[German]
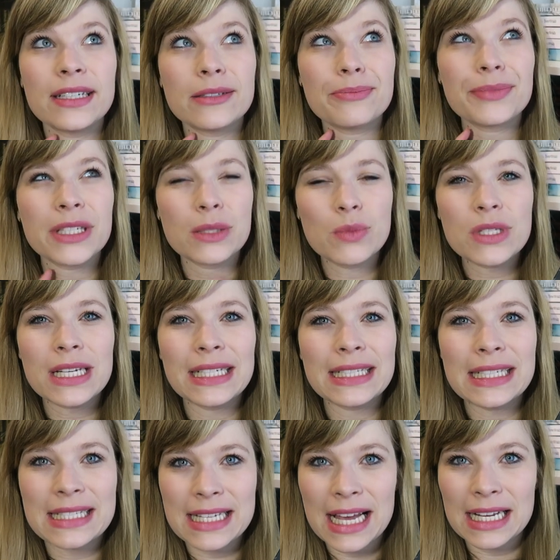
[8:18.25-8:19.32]
Ähm, ich muss
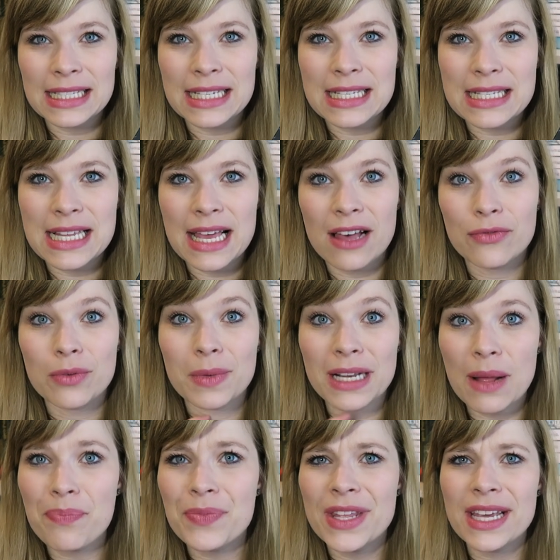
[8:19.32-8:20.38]
allerdings sagen, dass der vom
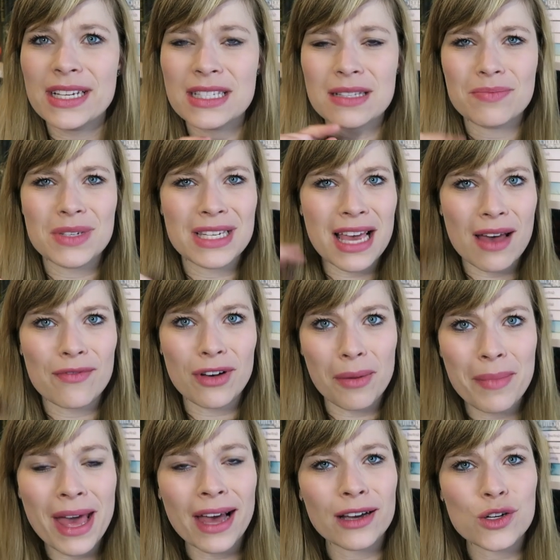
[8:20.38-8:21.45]
Klappentext mich hier einfach
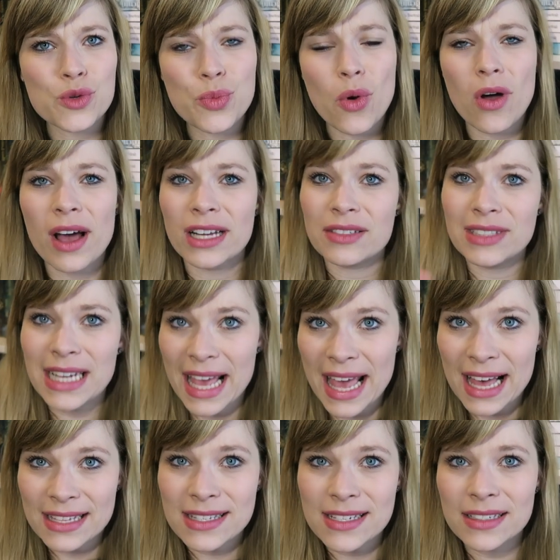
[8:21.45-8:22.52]
mehr angesprochen hat wie der
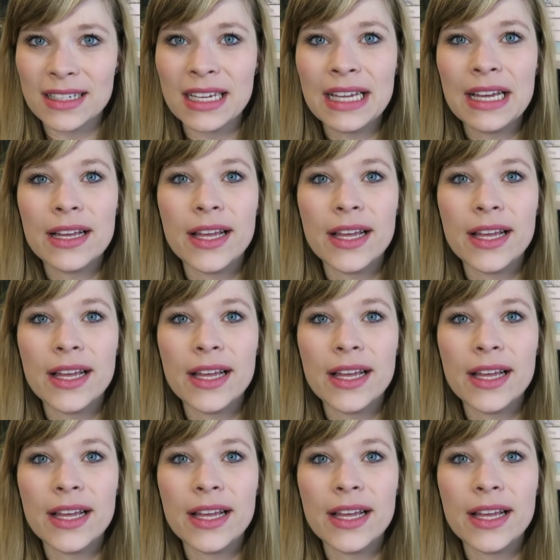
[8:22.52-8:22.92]
erste.